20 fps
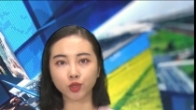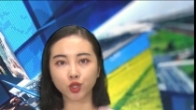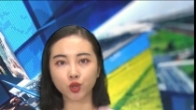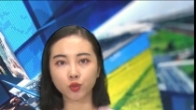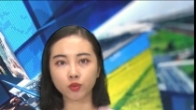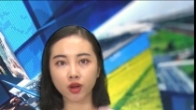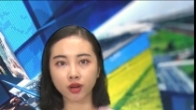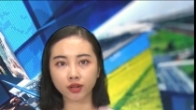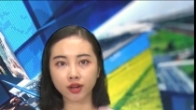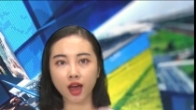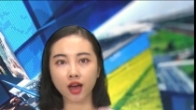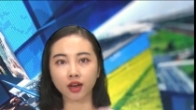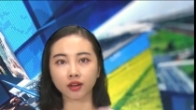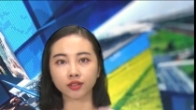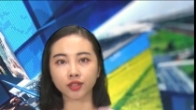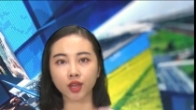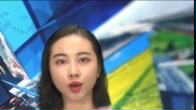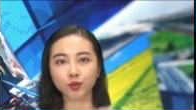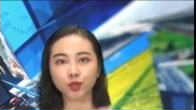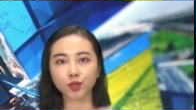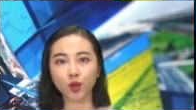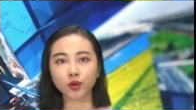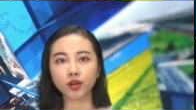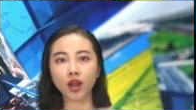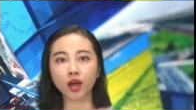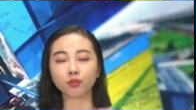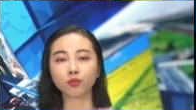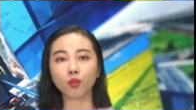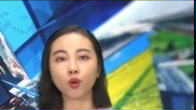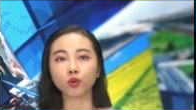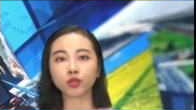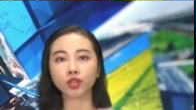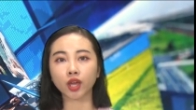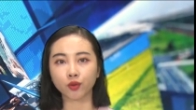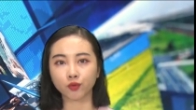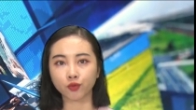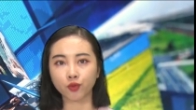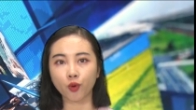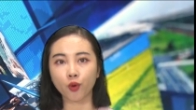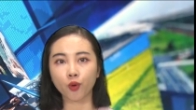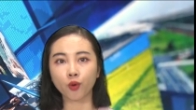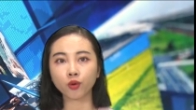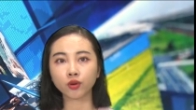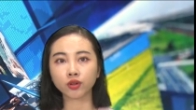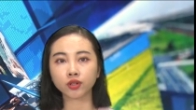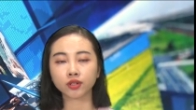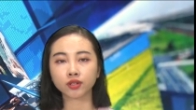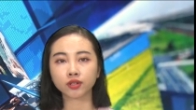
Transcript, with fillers: Trung ương Đảng theo dõi Đảng bộ thành phố.